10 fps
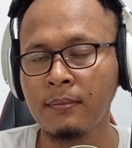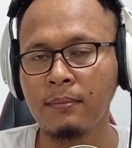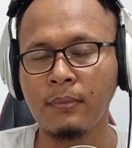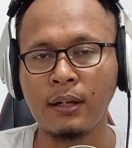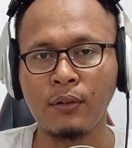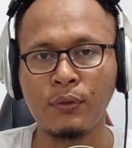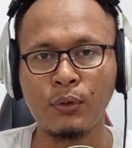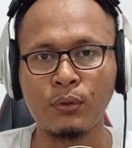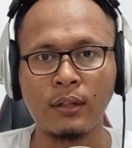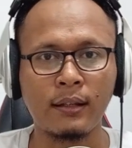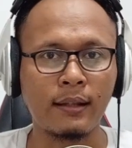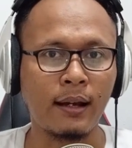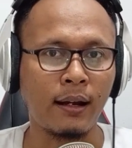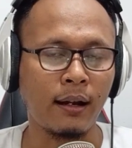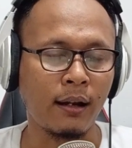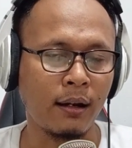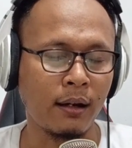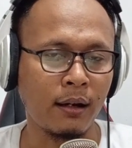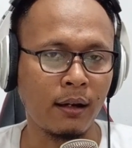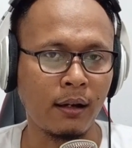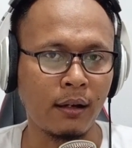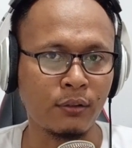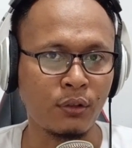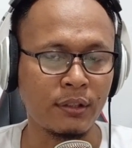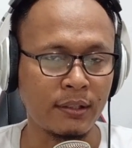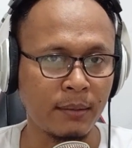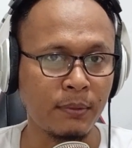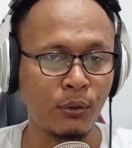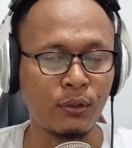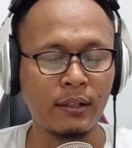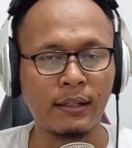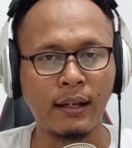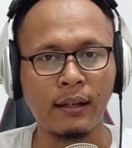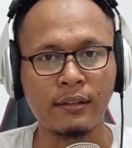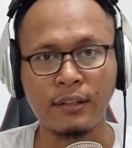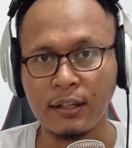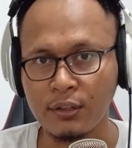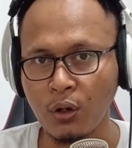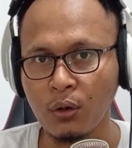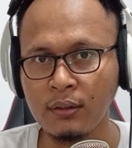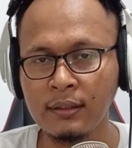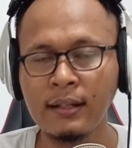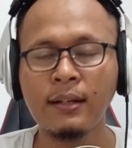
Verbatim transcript: mereview tentang uh, sound system tentunya dengan cek sound